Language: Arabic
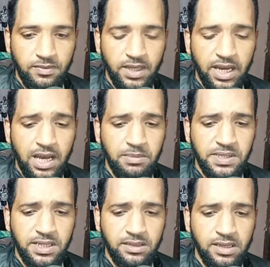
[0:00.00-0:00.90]

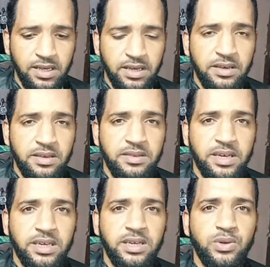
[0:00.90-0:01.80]
خامسا
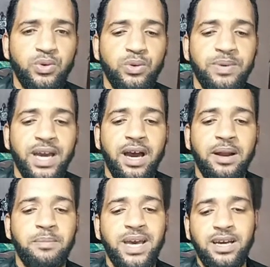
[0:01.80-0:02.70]
ذكره
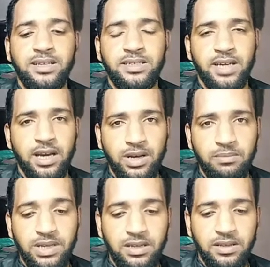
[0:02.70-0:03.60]
بأربعة
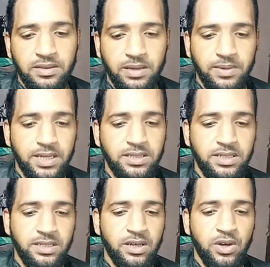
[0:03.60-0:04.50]
عوامل للثبات
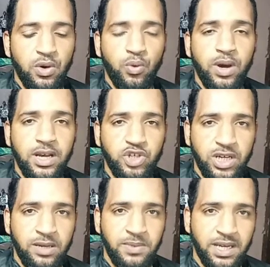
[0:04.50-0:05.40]

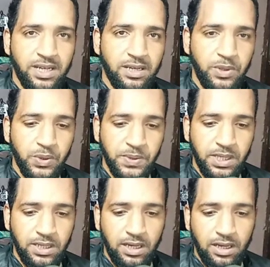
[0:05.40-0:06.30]
واجه بها النبي
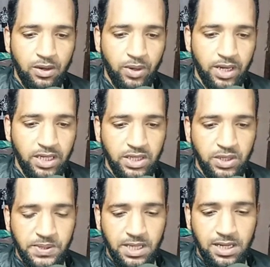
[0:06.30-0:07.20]
صلى الله عليه
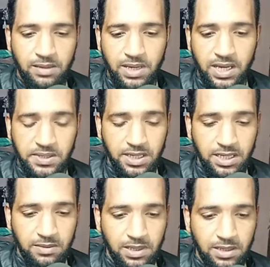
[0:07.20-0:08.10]
وسلم
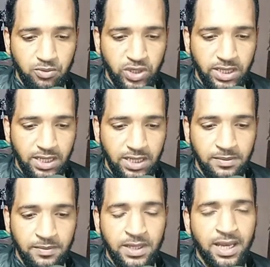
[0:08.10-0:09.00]
أساليب المشركين
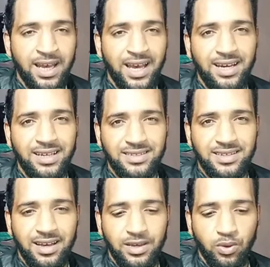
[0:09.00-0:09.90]

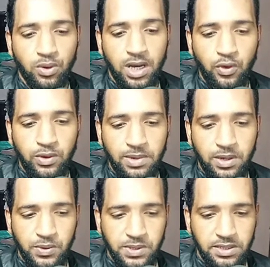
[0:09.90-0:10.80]
حتى يقاوم
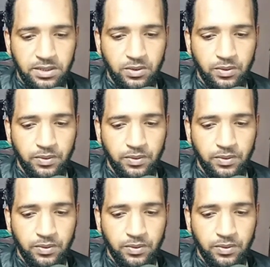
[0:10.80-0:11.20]
أسرته